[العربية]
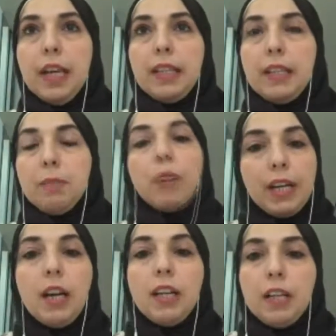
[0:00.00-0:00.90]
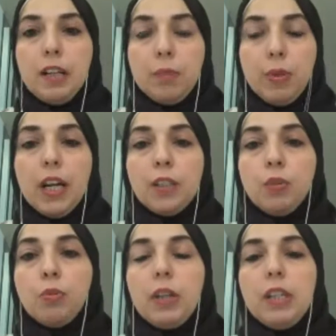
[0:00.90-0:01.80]
يعني من وراء من
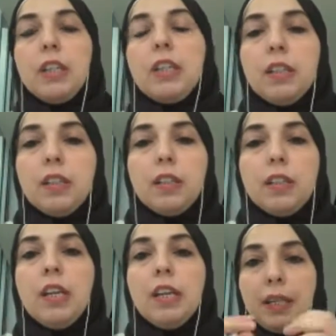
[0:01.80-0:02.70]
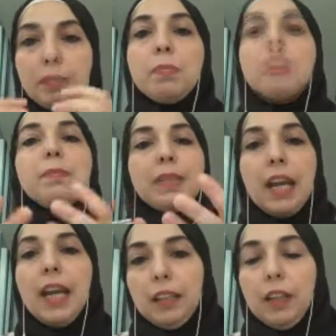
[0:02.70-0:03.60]
وراء الدول اللي بتبث
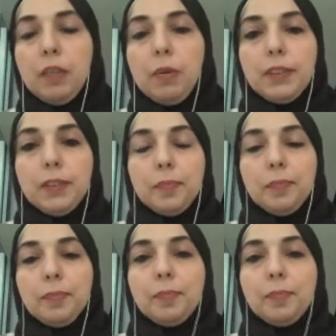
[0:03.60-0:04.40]
من طيب دكتوره هلا